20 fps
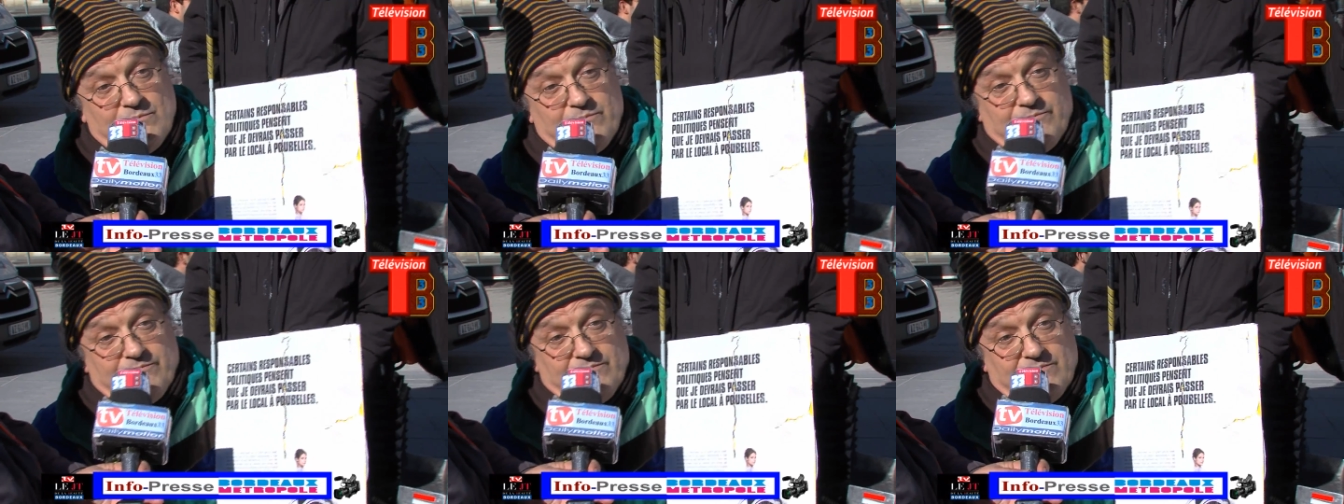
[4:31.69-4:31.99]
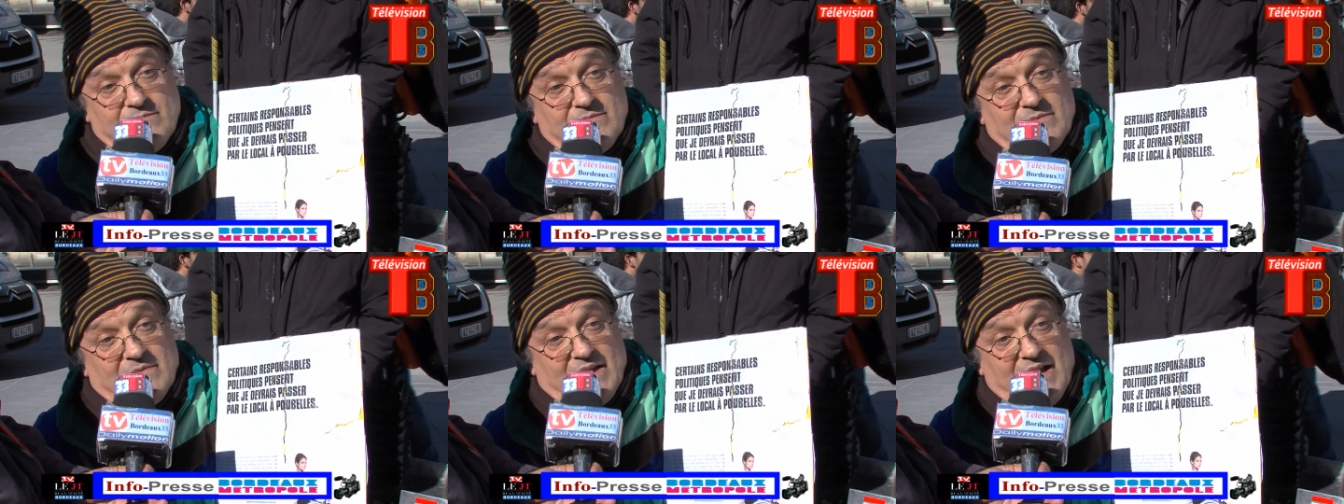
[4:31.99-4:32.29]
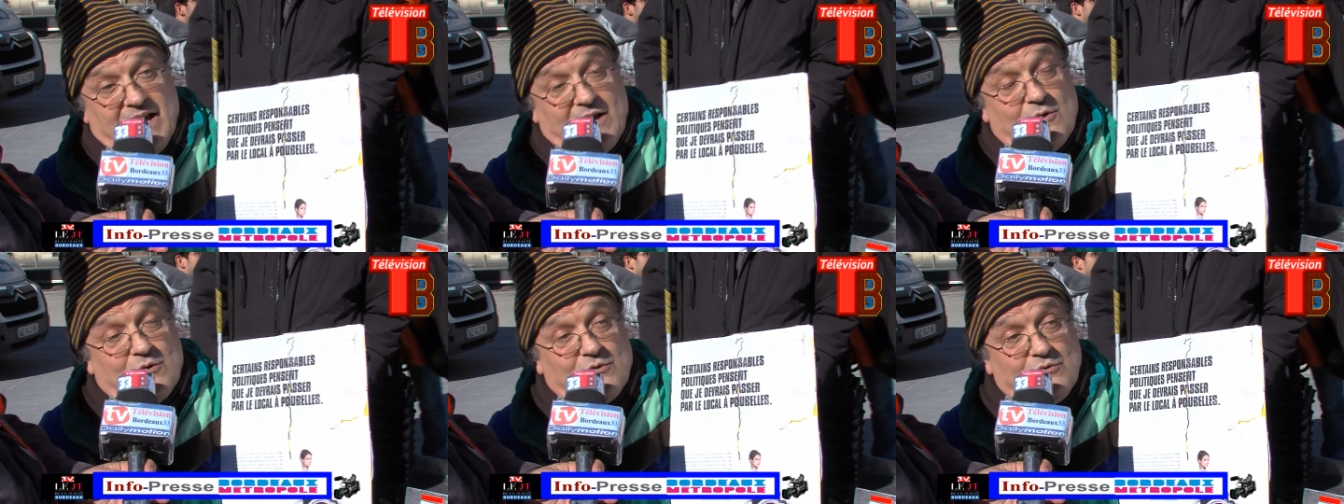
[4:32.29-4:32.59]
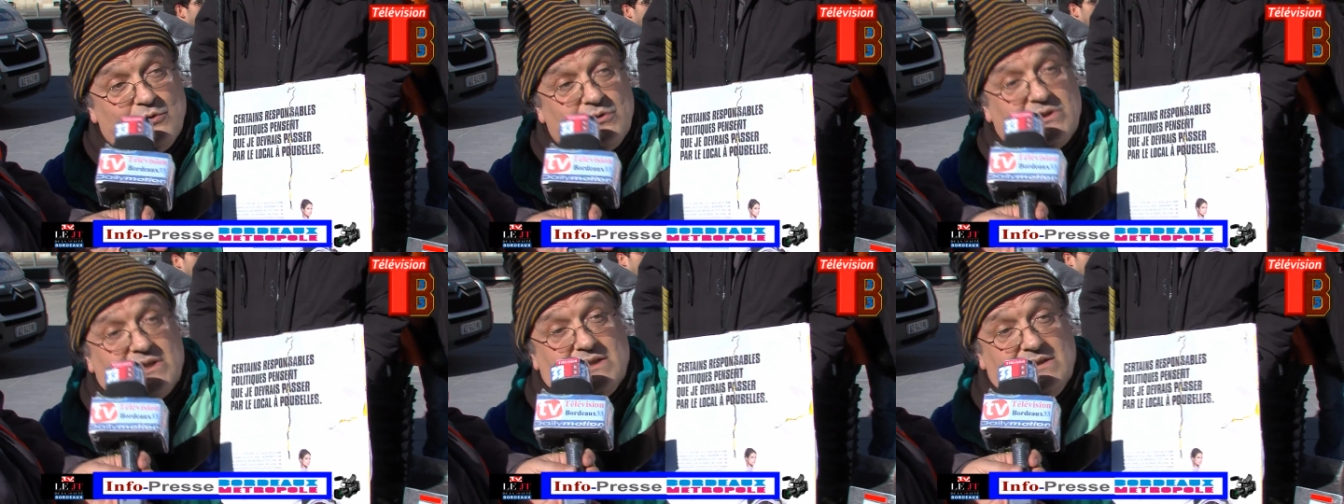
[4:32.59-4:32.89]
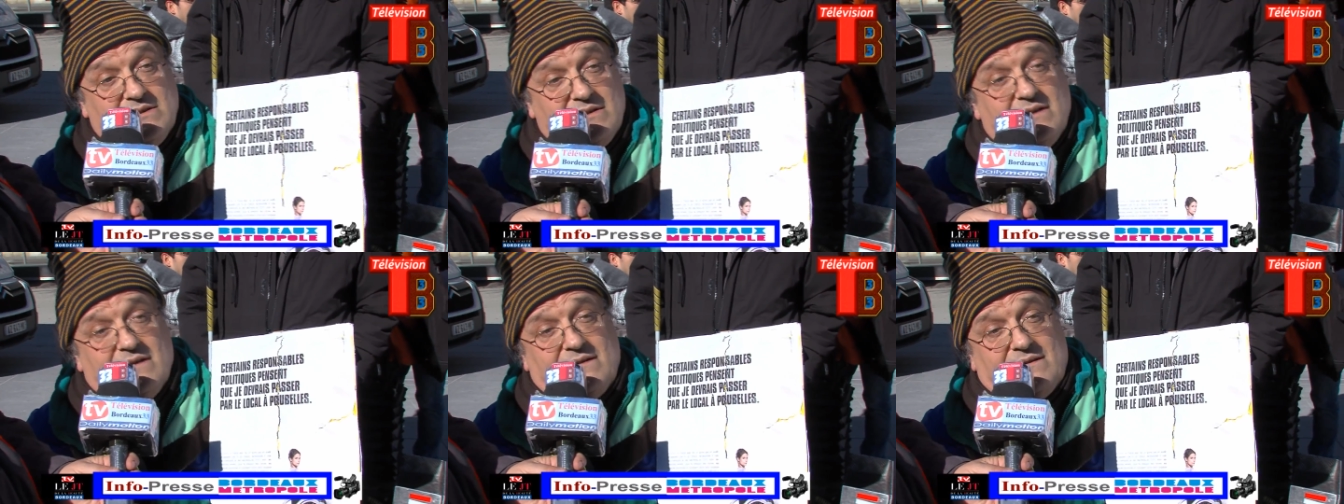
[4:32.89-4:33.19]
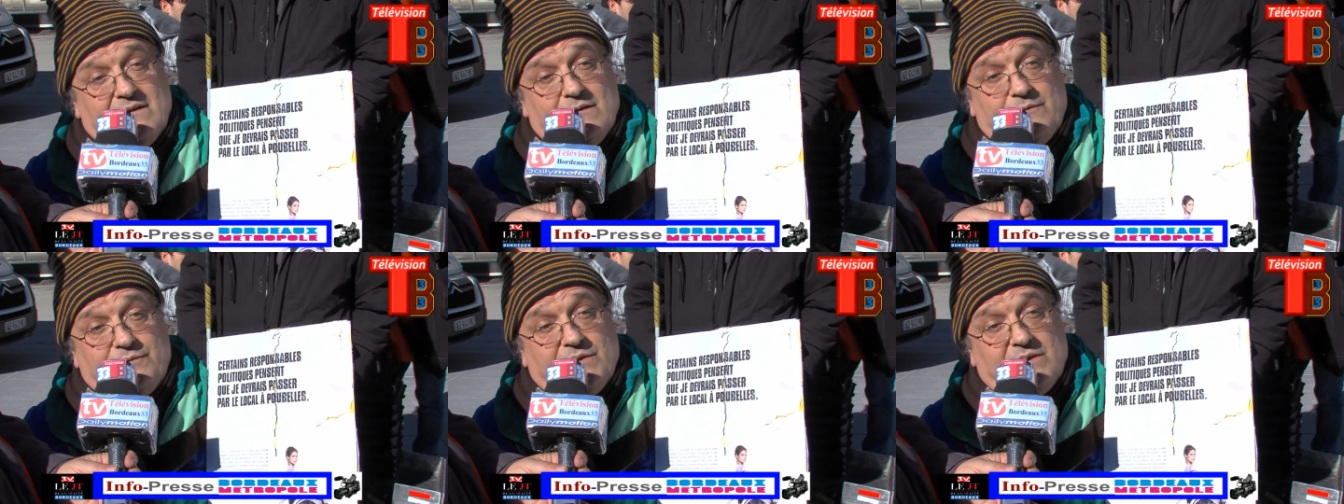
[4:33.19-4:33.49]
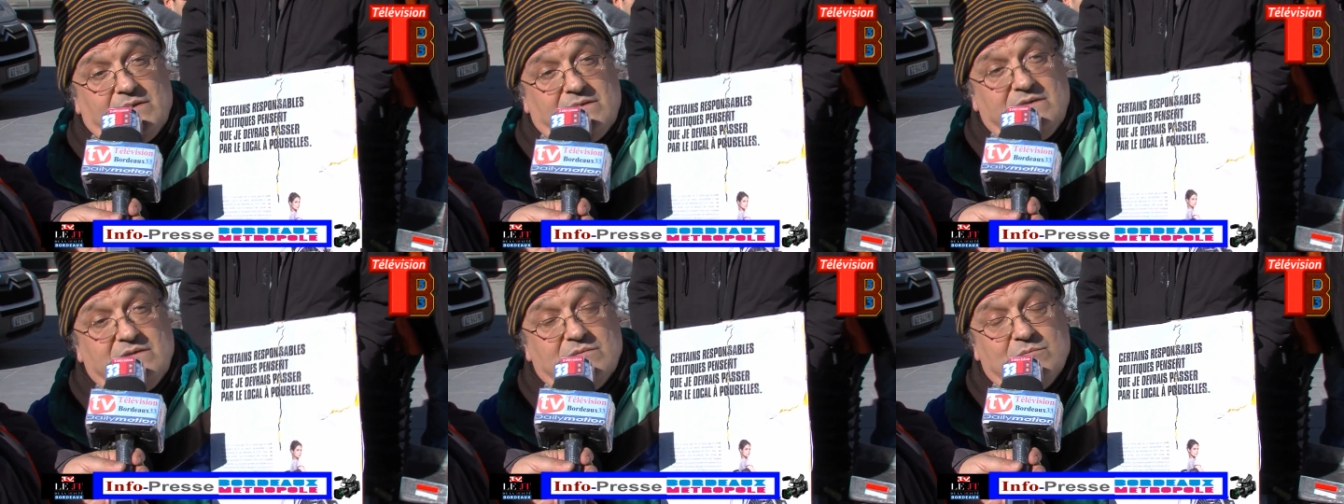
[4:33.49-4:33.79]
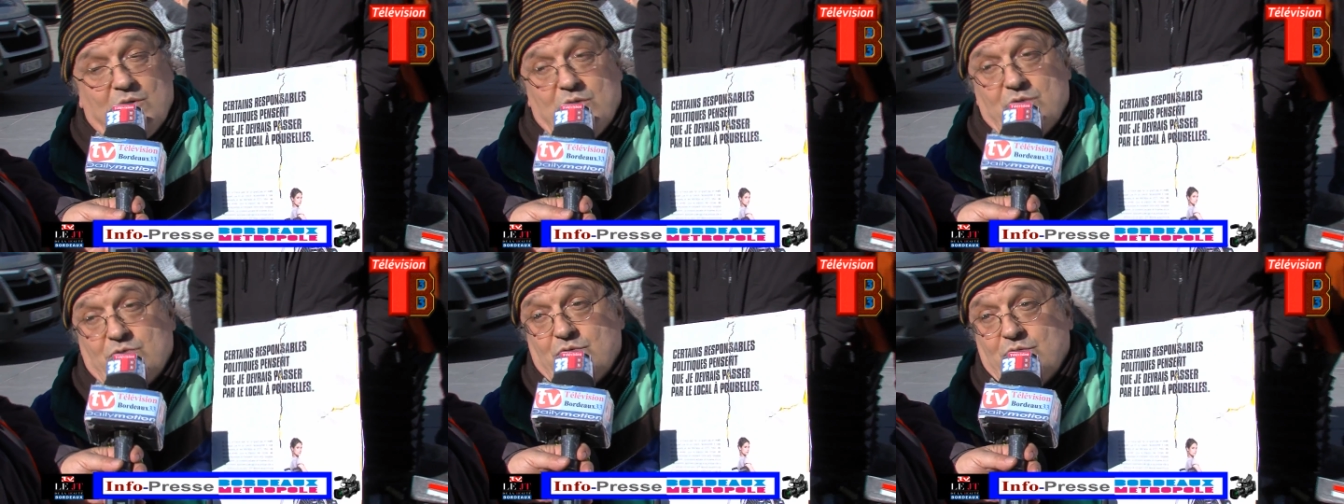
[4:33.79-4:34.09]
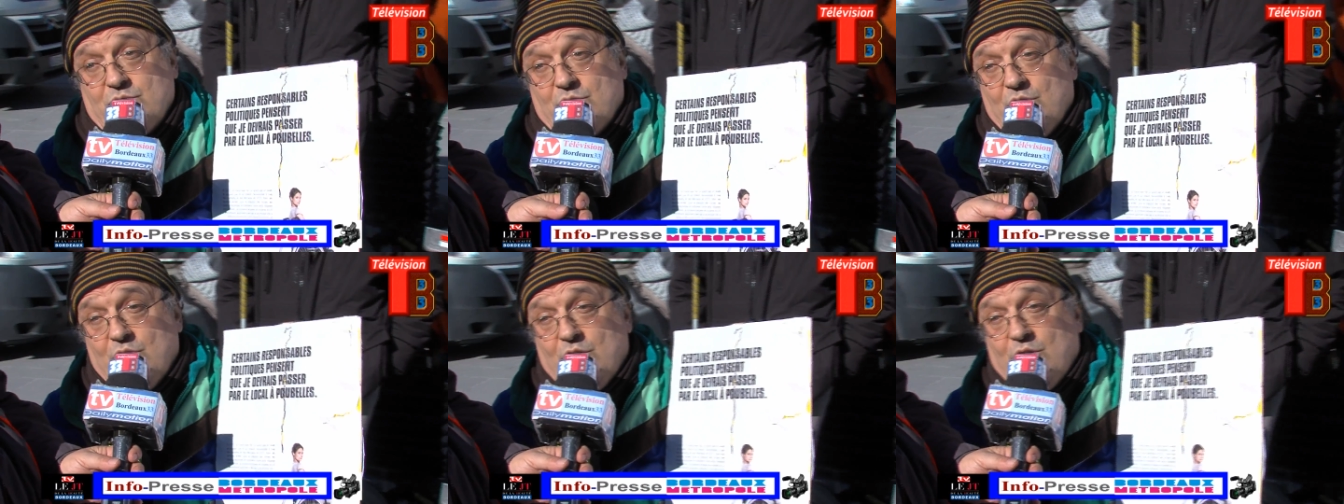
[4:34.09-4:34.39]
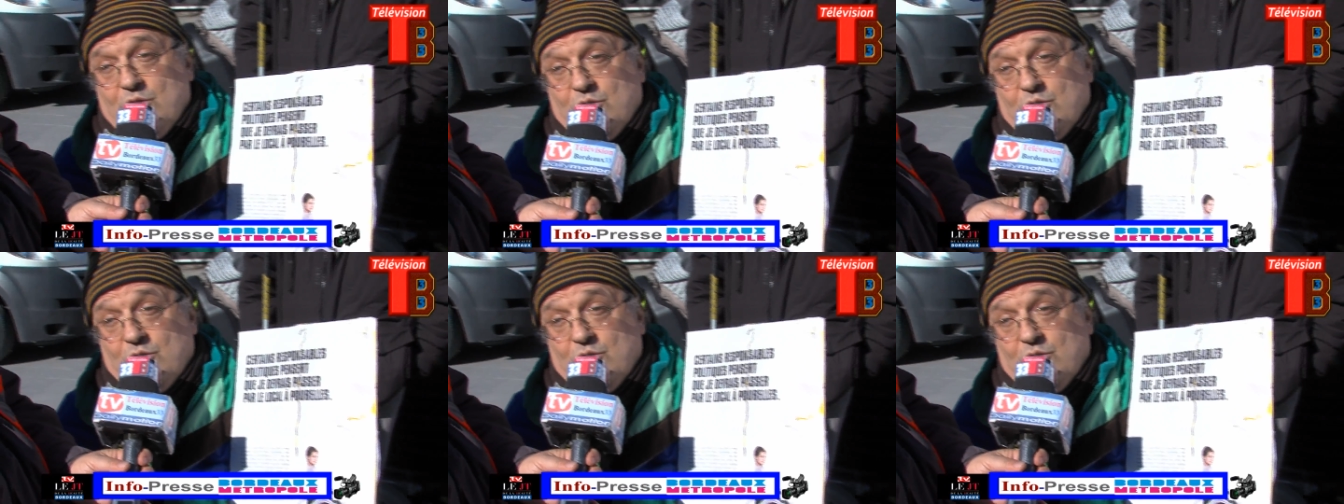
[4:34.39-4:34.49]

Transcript: public alors notre idée, c'est effectivement de,